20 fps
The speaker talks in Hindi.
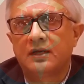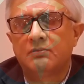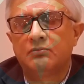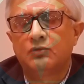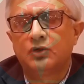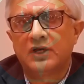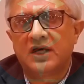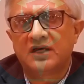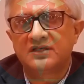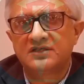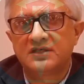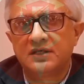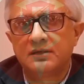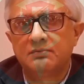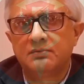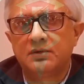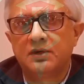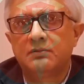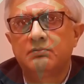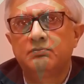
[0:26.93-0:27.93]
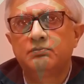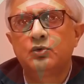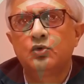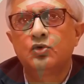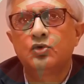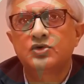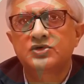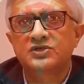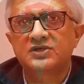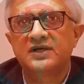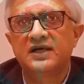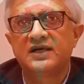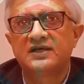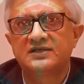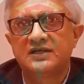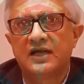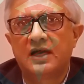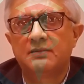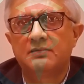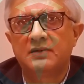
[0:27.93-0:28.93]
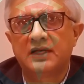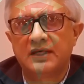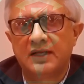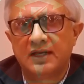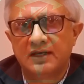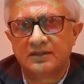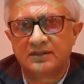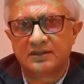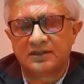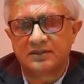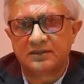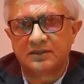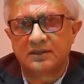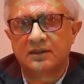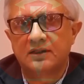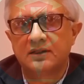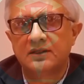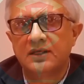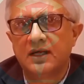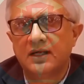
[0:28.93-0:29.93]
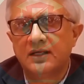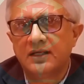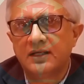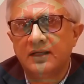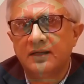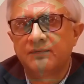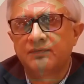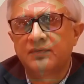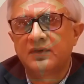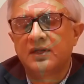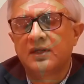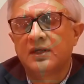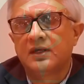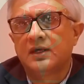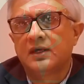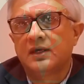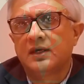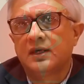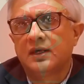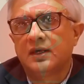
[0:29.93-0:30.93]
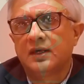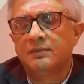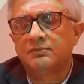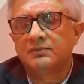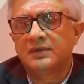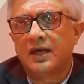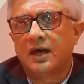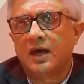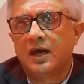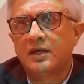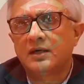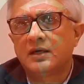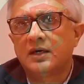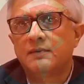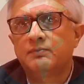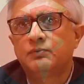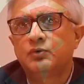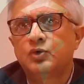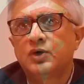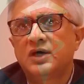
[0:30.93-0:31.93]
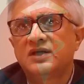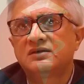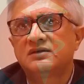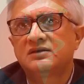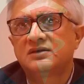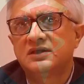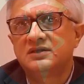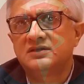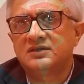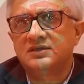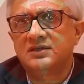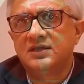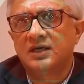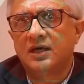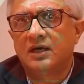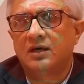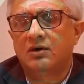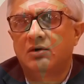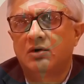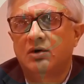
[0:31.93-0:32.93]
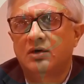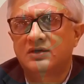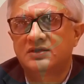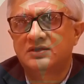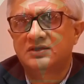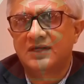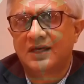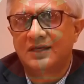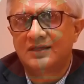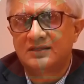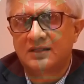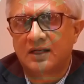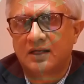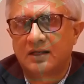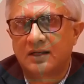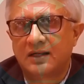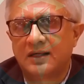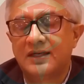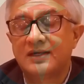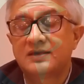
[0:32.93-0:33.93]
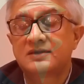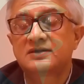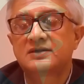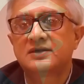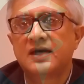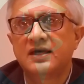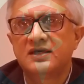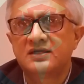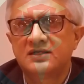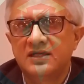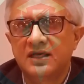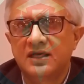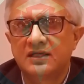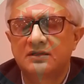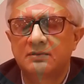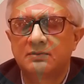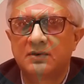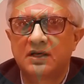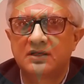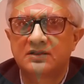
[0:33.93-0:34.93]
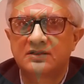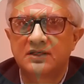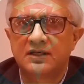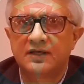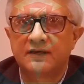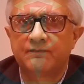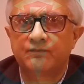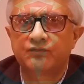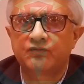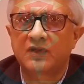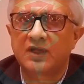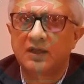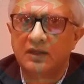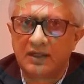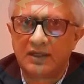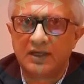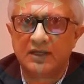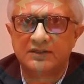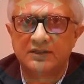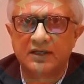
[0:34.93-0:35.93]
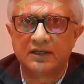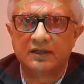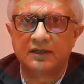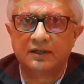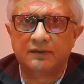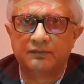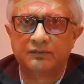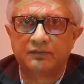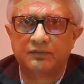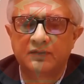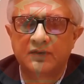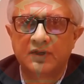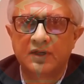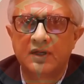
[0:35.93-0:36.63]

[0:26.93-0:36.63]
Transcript: एक मुनासिब पोस्ट एग्ज़ाम एनालिसिस यानी इम्तहान का पूरा तजिया और जायज़ा एक साइंसी एतबार से लिया जाएगा